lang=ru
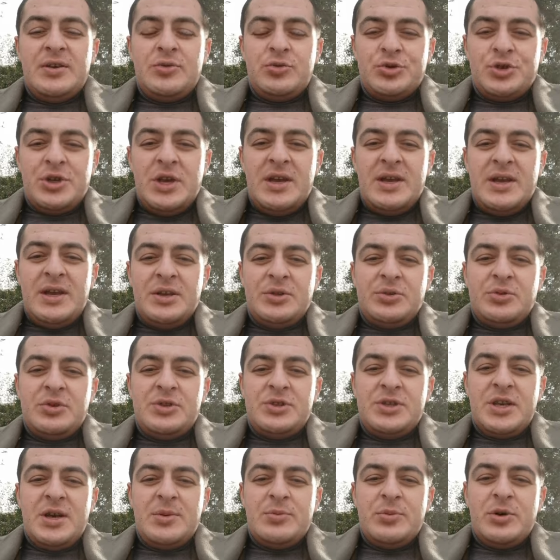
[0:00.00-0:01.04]
уже
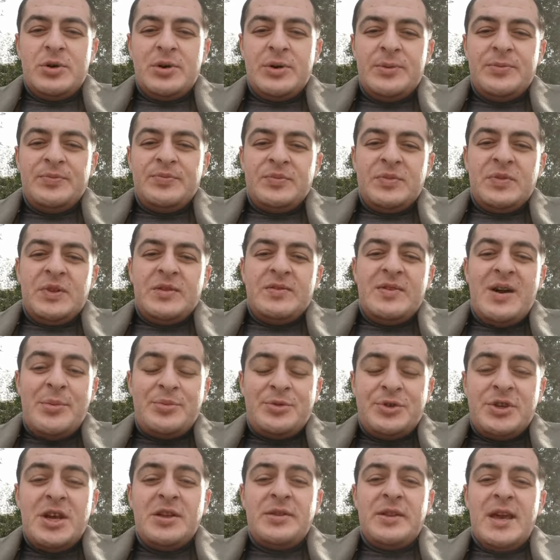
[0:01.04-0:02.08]
эту тему,
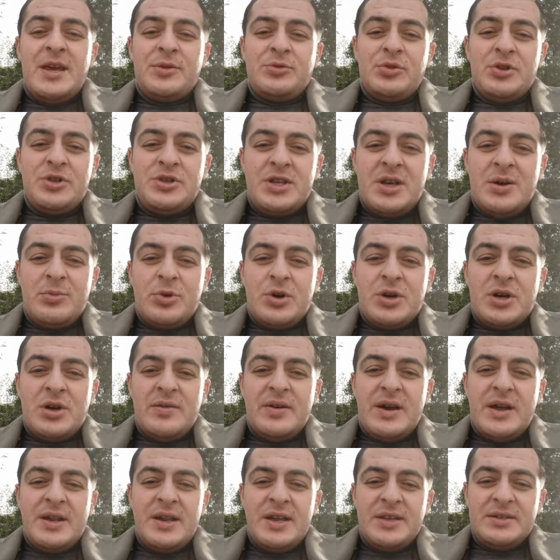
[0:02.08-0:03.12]
вообще на эту тему
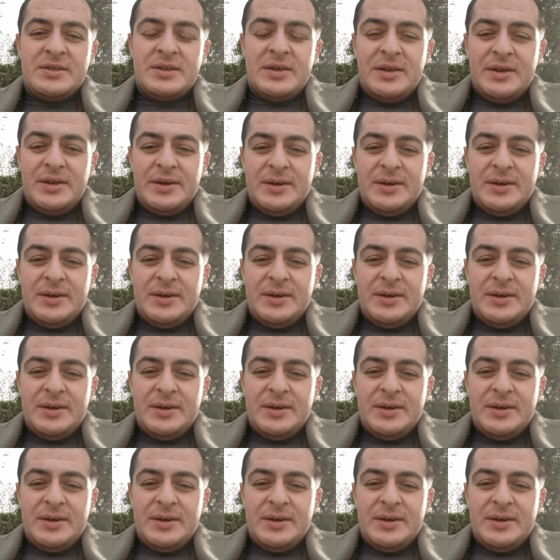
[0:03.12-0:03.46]
говорить